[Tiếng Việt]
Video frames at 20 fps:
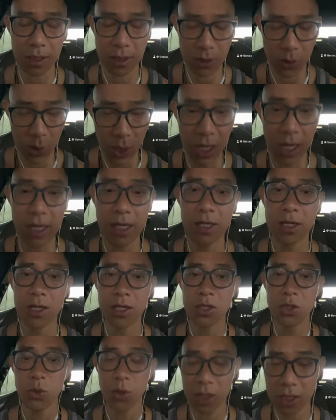truyền hình
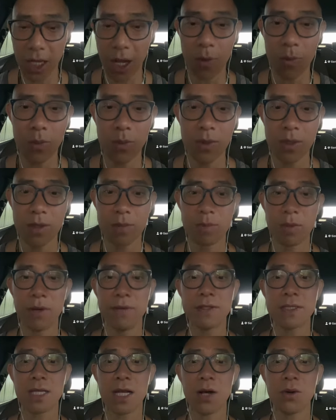truyền thống bởi
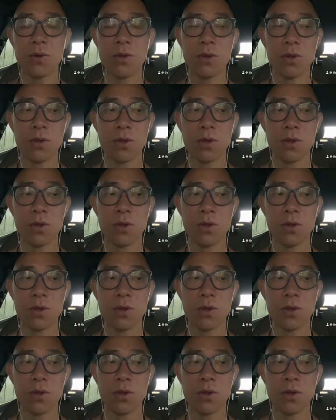vì sao